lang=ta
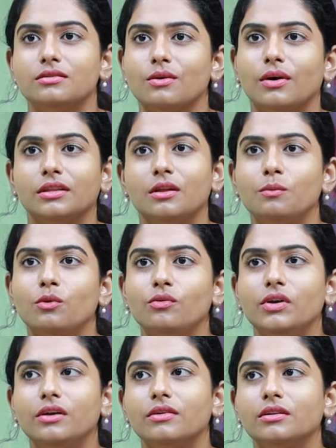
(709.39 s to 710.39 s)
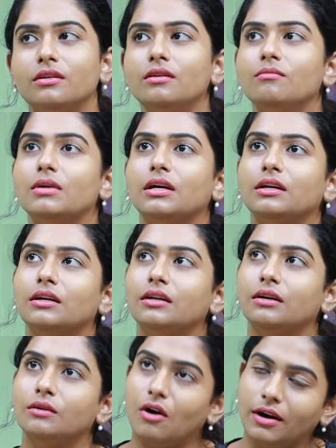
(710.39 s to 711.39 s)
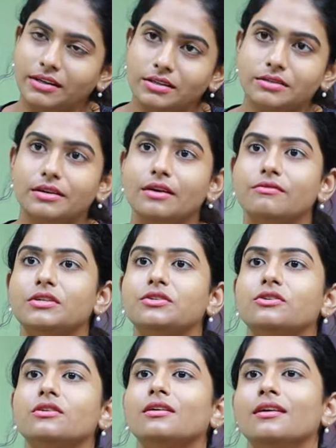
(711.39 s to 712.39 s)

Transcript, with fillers: ஸோ அந்த மூவிக்கு வந்து ஆடிஷன்ஸ்லாம் வச்சு